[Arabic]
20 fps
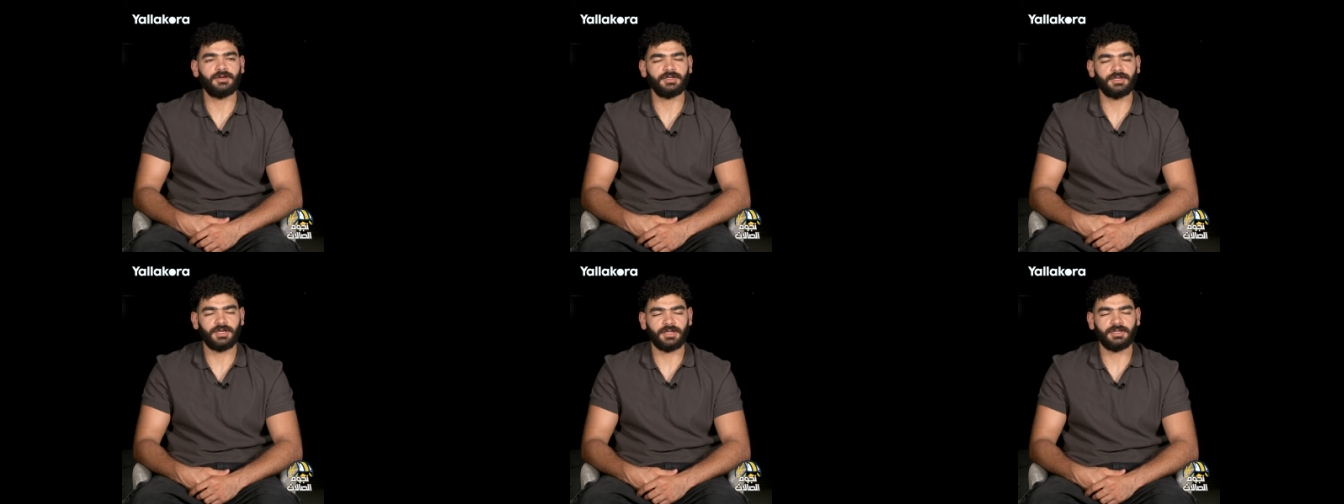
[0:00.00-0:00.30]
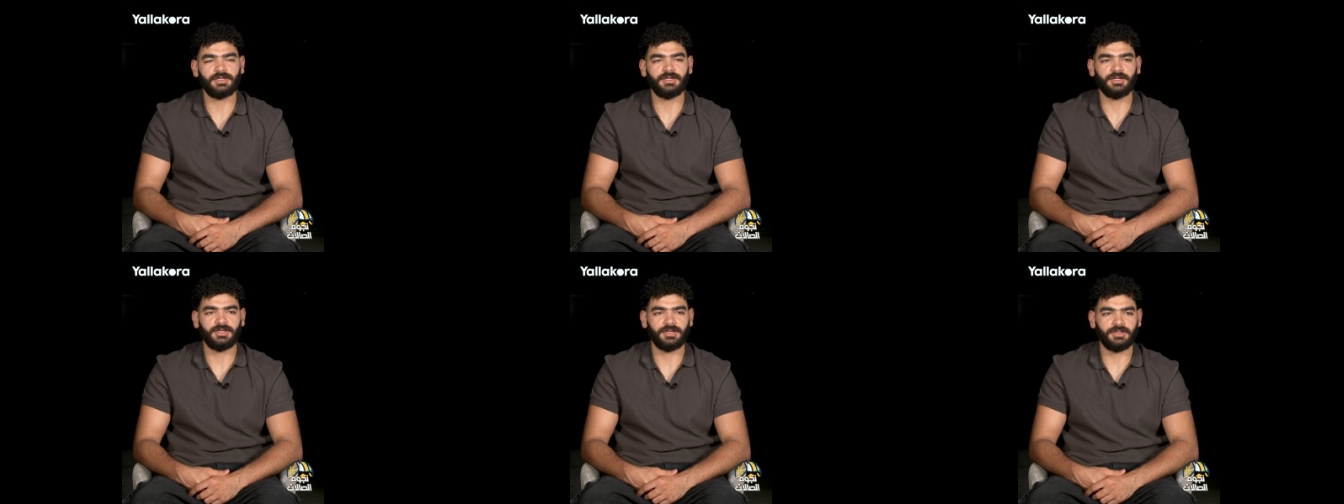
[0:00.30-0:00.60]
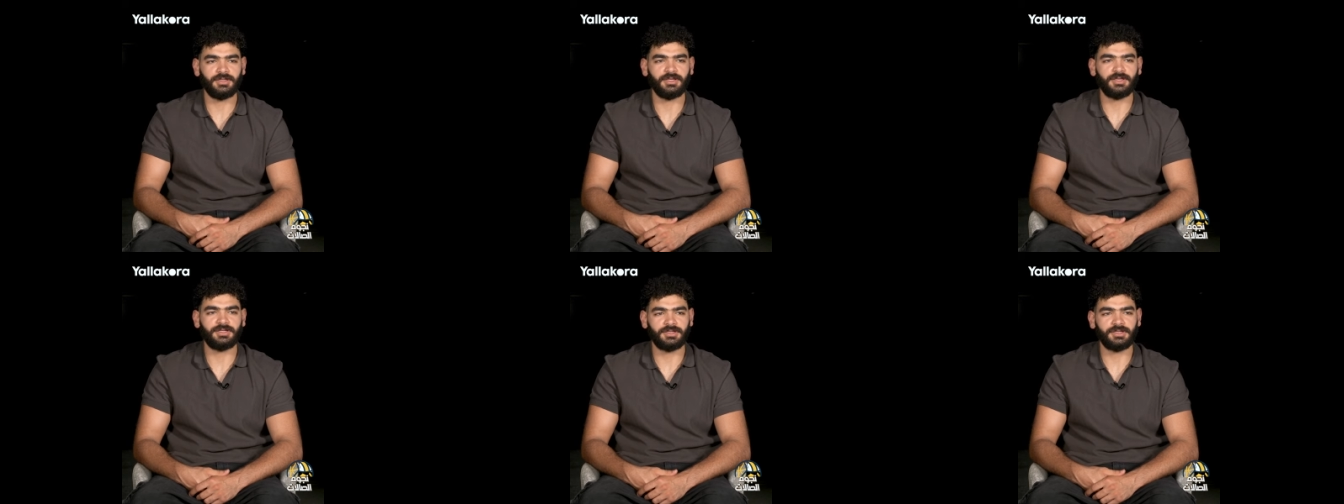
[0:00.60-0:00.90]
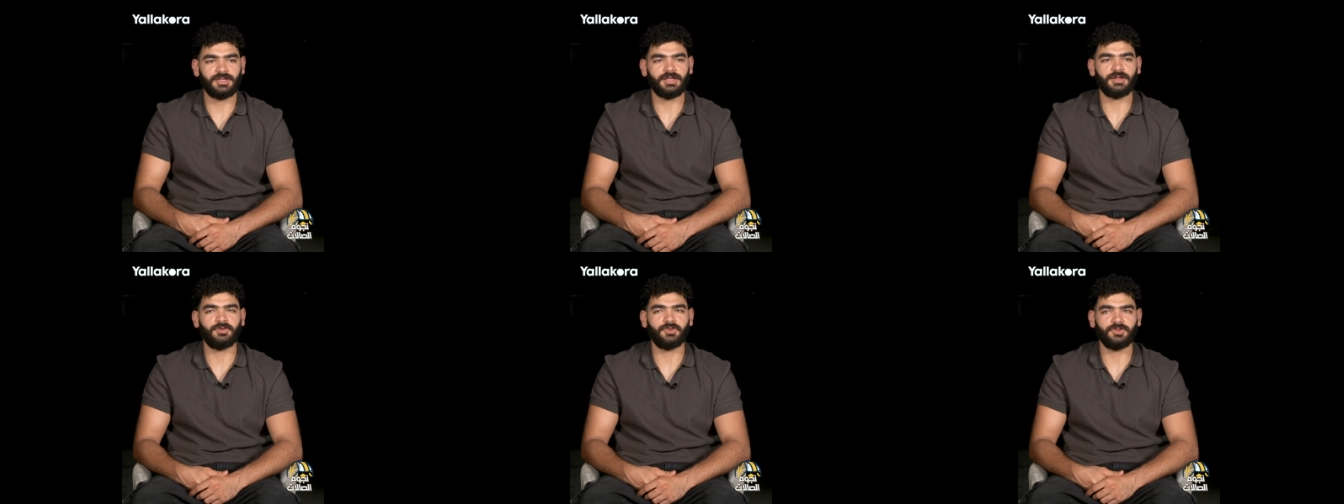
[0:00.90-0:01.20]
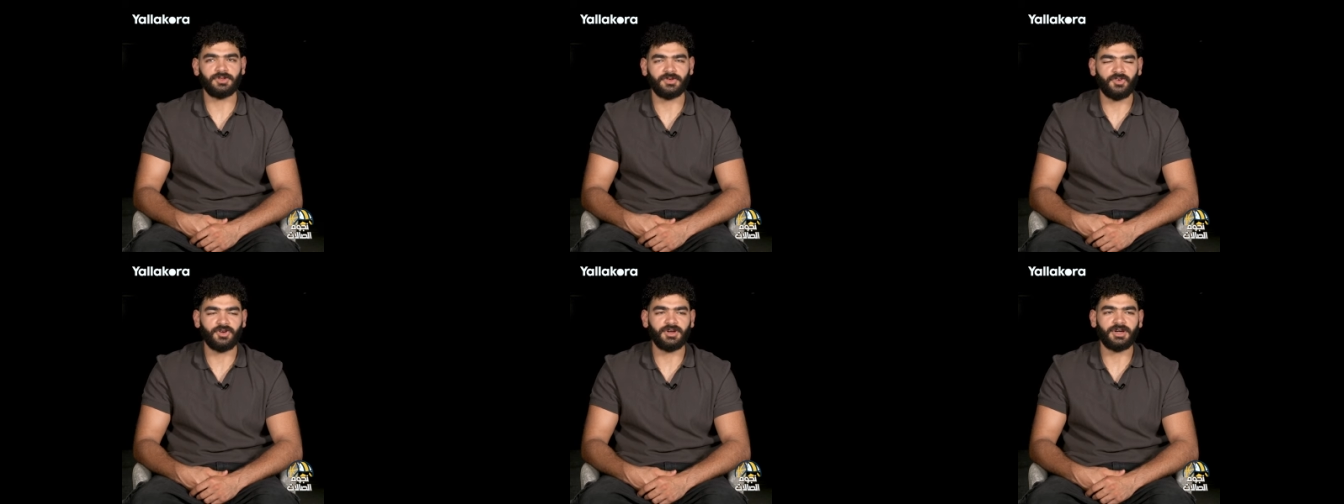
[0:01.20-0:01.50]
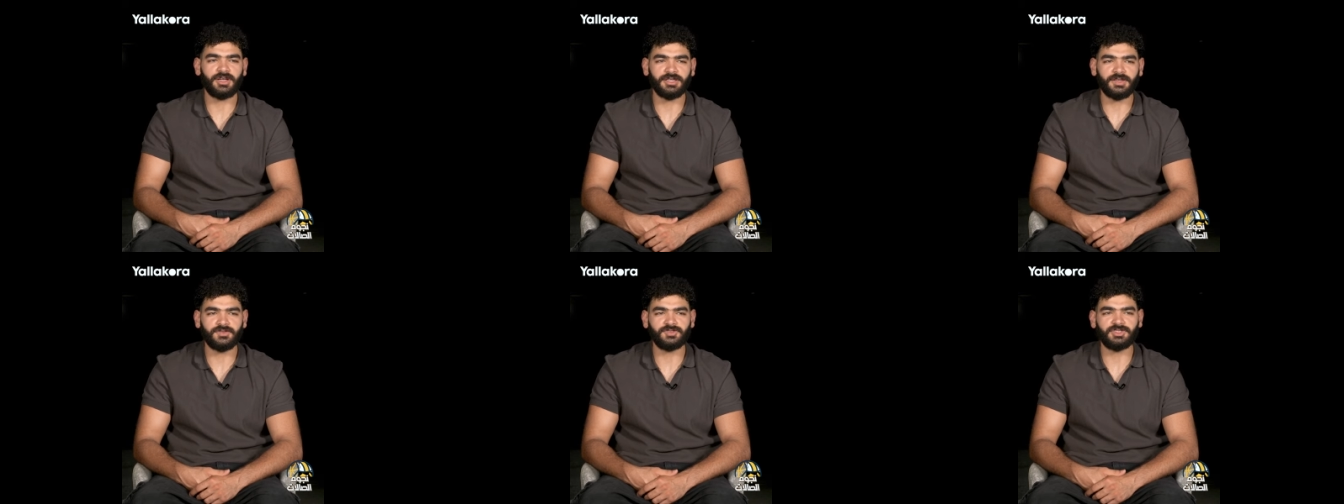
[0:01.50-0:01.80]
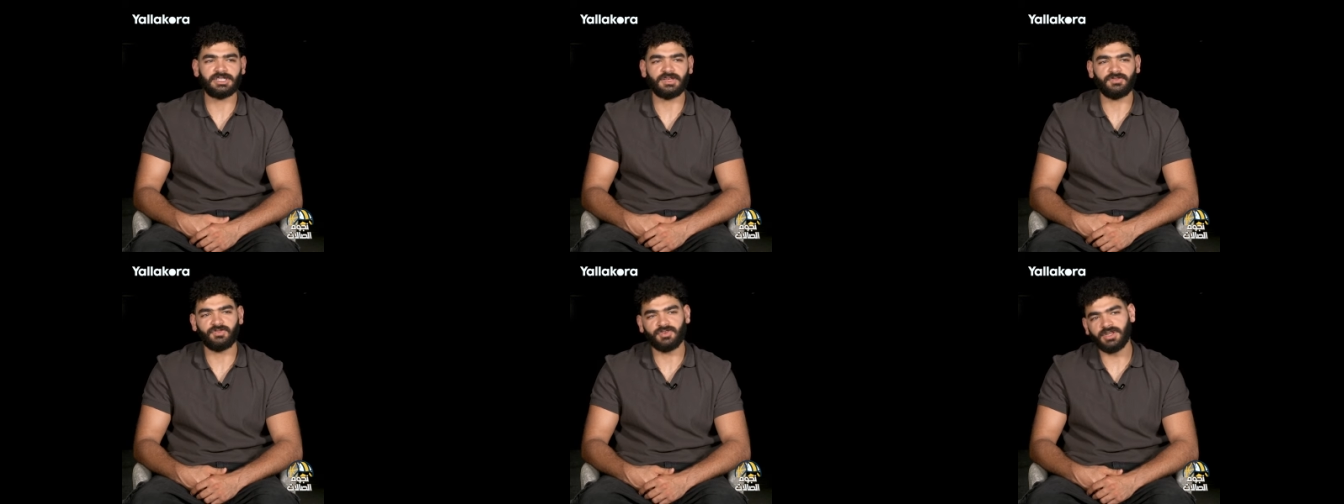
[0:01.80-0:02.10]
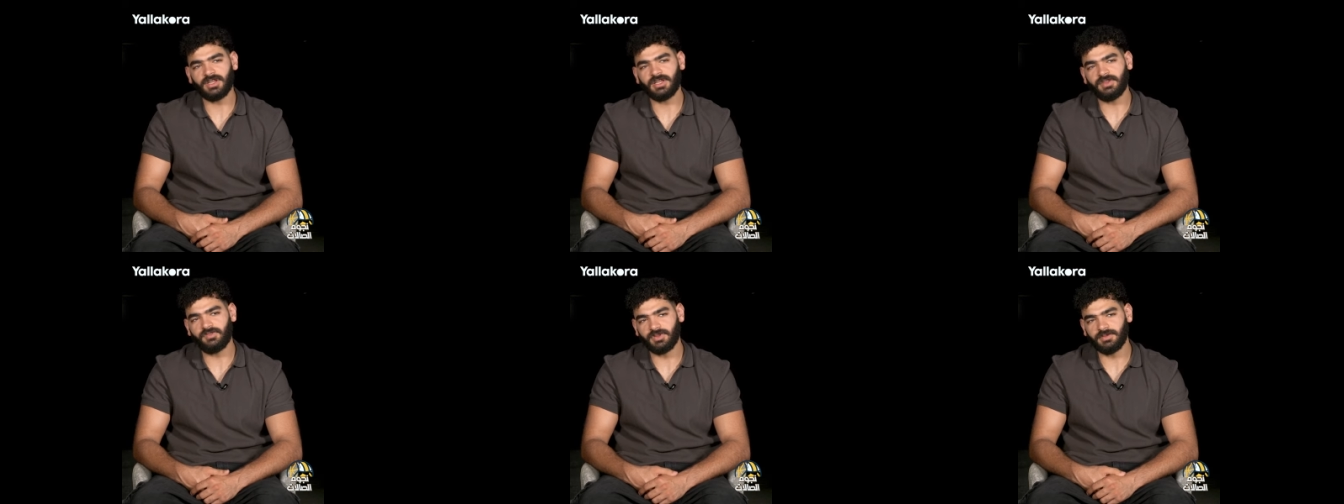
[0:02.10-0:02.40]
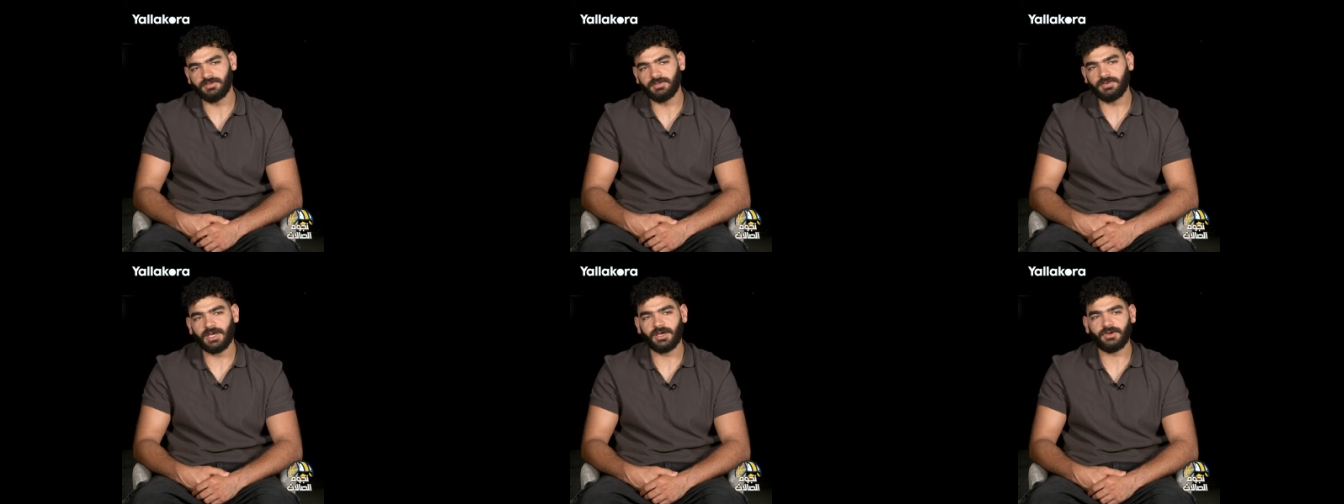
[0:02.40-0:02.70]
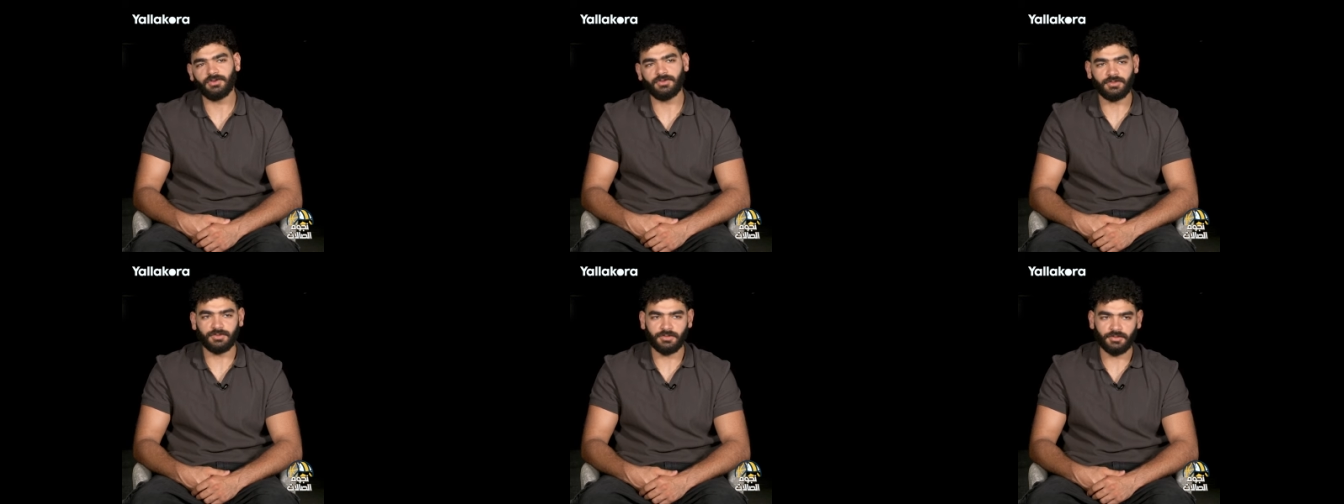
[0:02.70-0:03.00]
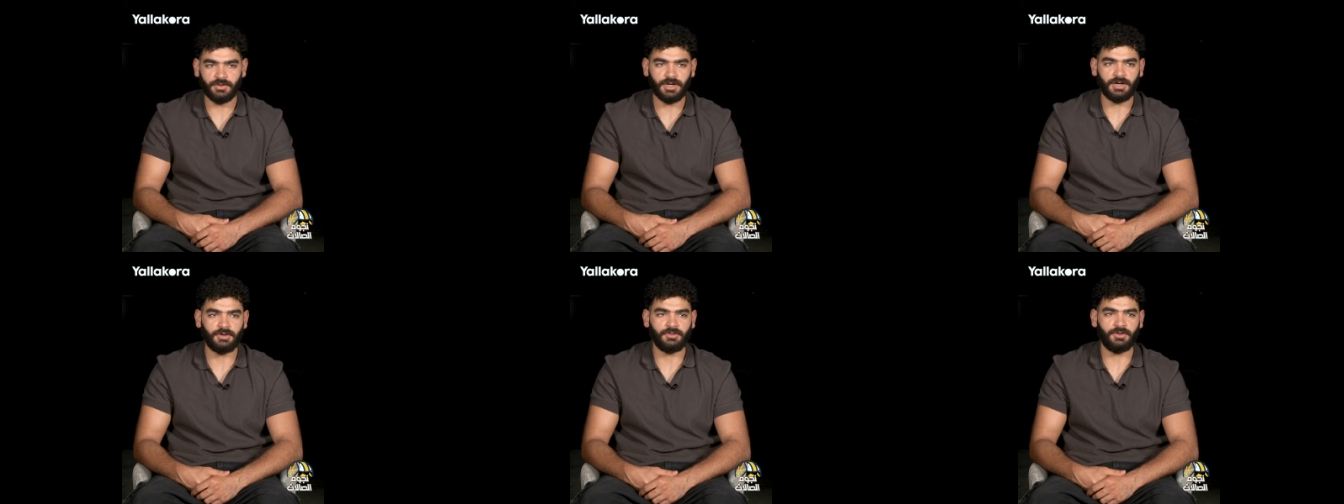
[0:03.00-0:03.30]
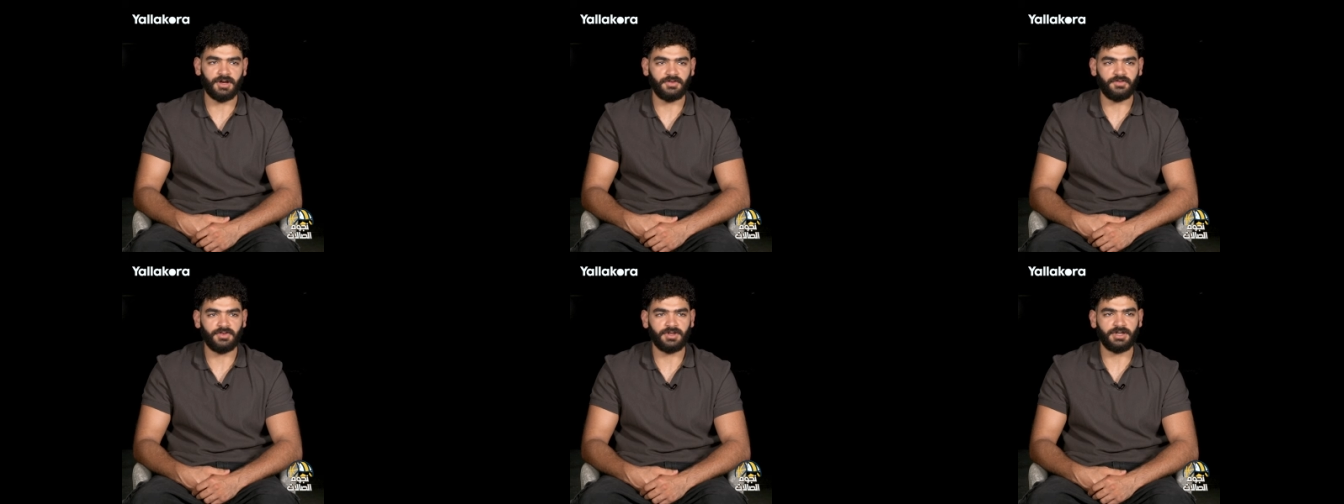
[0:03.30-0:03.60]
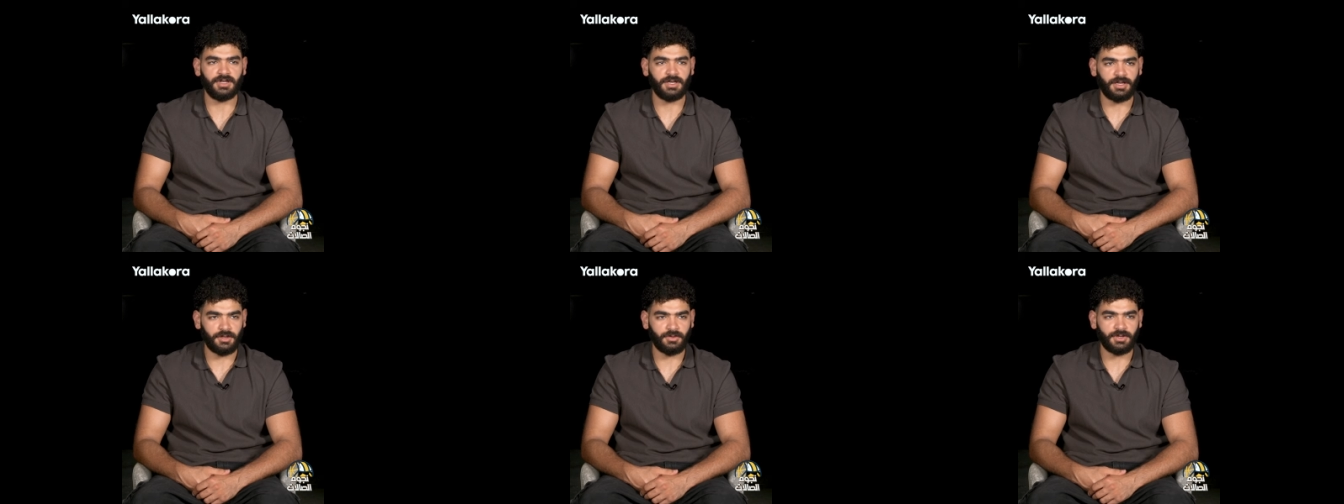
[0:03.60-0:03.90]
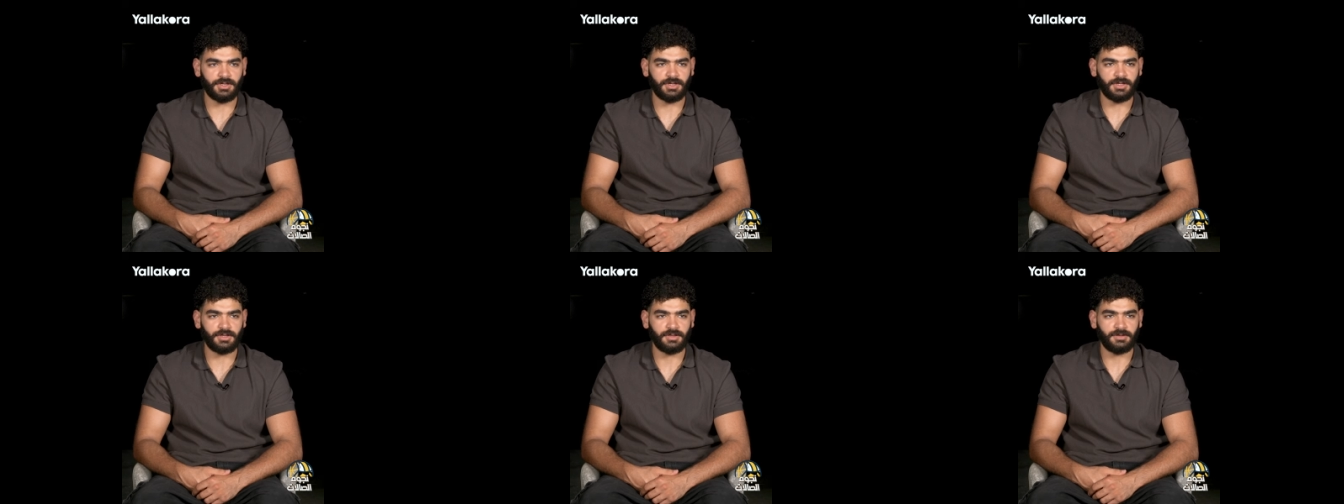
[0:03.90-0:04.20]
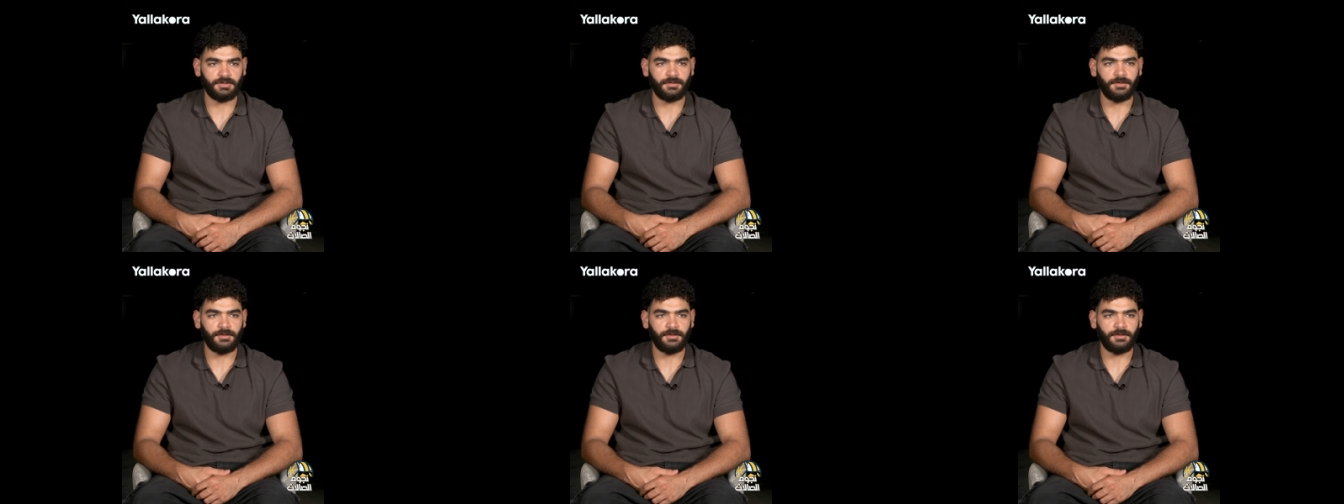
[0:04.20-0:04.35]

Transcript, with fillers: يعني قدرت ان انا برضه افكر نفس التفكير اللي في دماغه واقفل رجلي